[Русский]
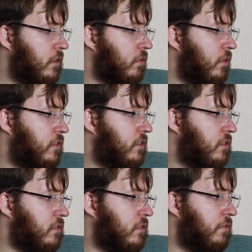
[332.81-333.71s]
То есть
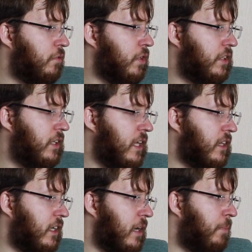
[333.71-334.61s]
э, вот,
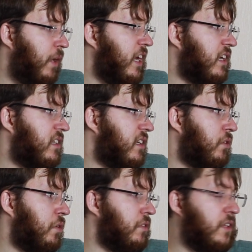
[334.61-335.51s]
это комплект,
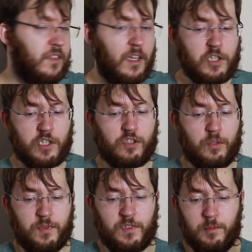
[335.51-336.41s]
которого достаточно,
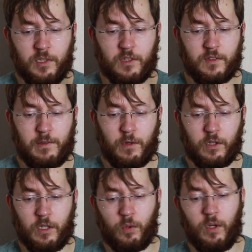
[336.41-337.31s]
чтобы снимать
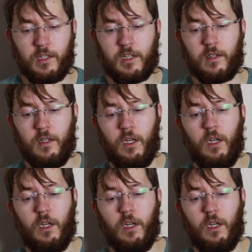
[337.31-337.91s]
разговорные ролики.